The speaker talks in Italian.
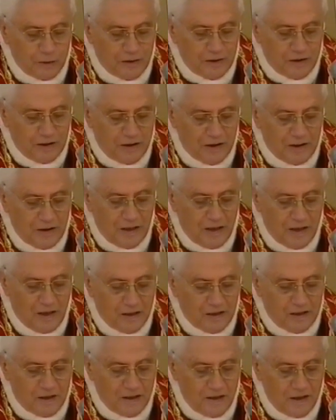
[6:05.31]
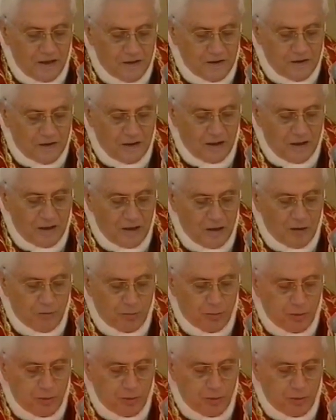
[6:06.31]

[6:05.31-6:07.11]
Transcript: di chi nella Chiesa è